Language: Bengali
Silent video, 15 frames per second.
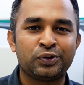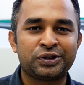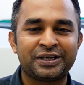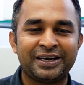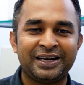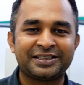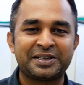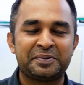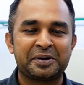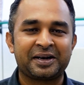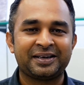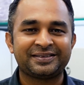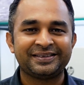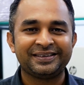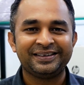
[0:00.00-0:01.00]
কোশ্চেন আসে আমার
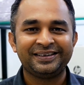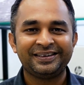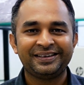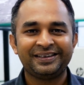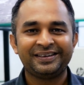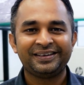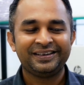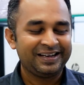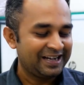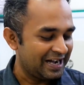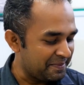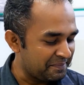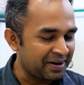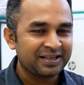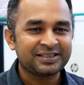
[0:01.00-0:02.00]
কাছে
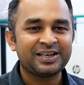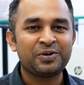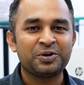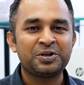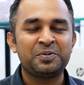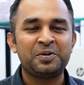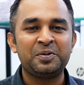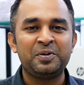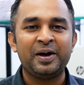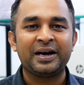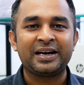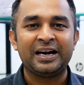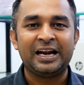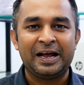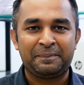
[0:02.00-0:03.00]
আমরা আজকে কথা বলবো
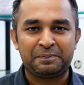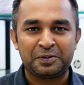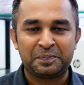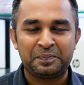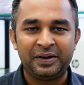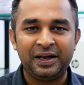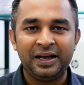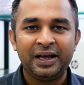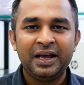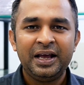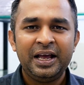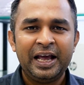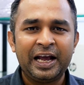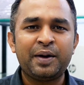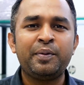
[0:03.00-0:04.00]
একটা ল্যাপটপ নিয়ে
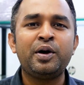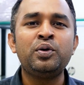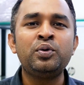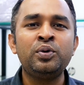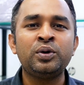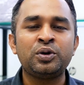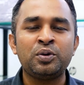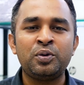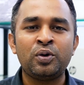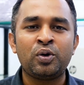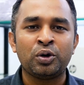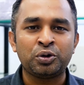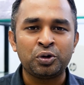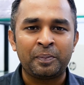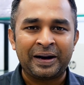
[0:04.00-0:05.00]
একেবারে ন্যূনতম
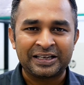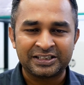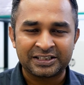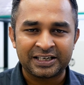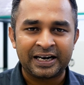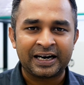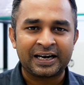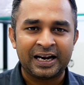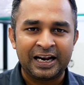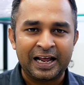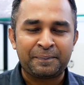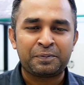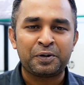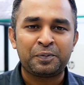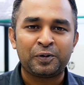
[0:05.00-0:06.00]
কত বাজেটের একটা
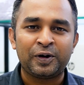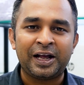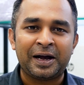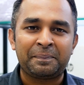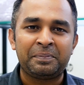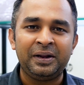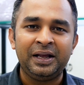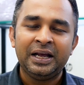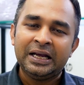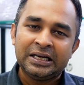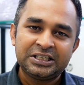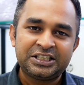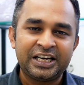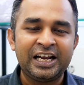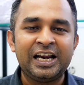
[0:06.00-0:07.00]
ল্যাপটপ হলে আপনি
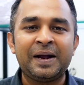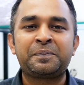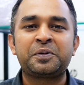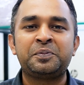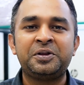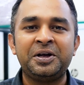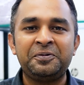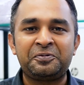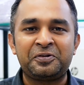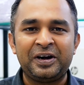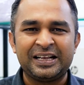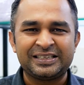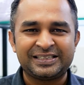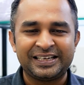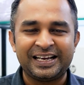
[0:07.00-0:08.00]
সেই ল্যাপটপ দিয়ে
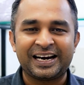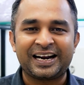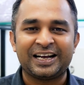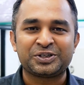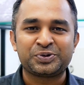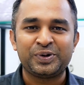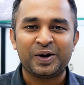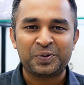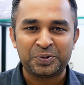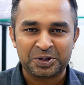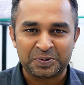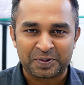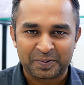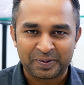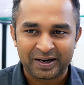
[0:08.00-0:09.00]
ফ্রিল্যান্সিংয়ের কাজগুলো
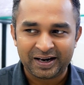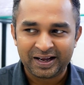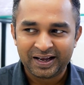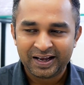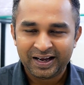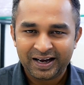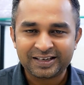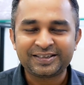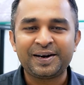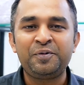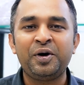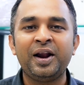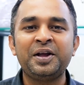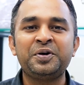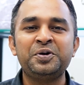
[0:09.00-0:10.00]
করতে পারবেন
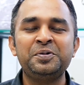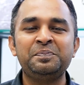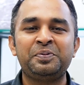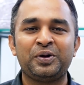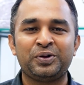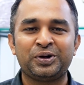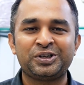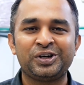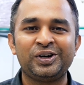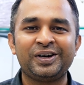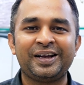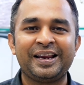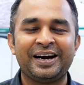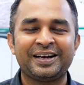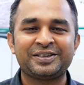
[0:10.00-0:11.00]
আসসালামু আলাইকুম প্রিয় দর্শক
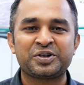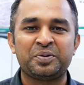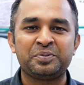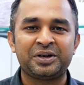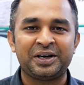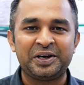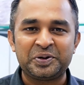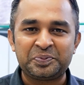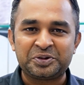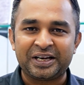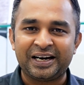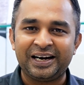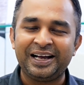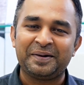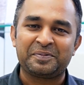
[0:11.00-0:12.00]
ক্রিয়েটার্স কম্পিউটার ইউটিউব
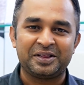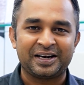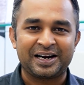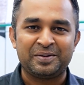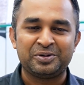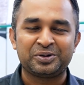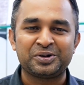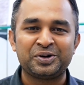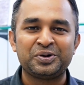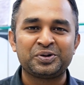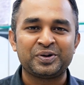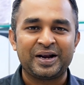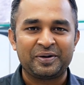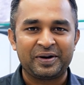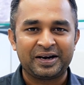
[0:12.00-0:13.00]
চ্যানেলে আপনাদের আমন্ত্রণ
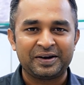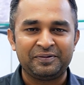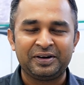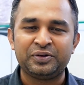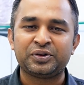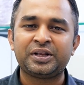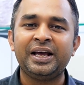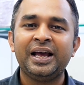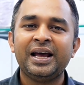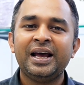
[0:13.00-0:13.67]
নতুন আরও একটা ভিডিওতে